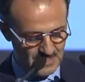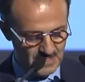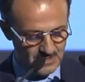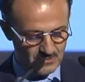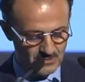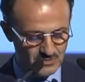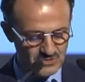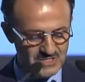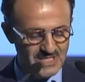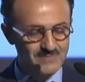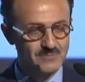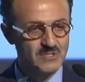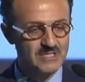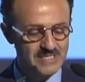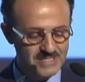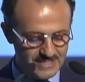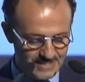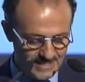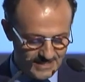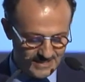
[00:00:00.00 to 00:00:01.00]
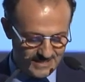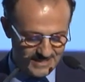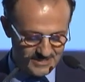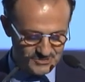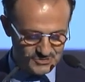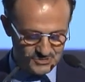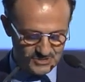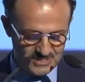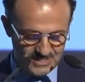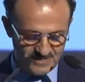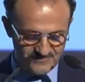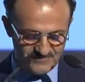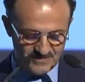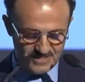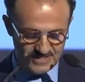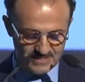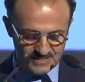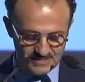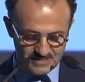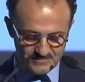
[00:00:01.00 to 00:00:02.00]
Noi siamo l'ingranaggio della
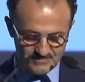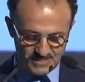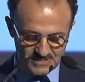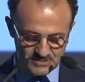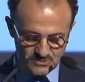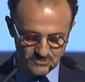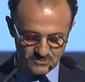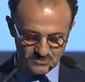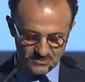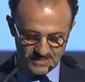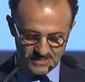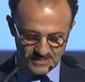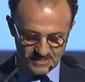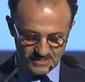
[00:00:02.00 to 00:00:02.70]
filiera del mattone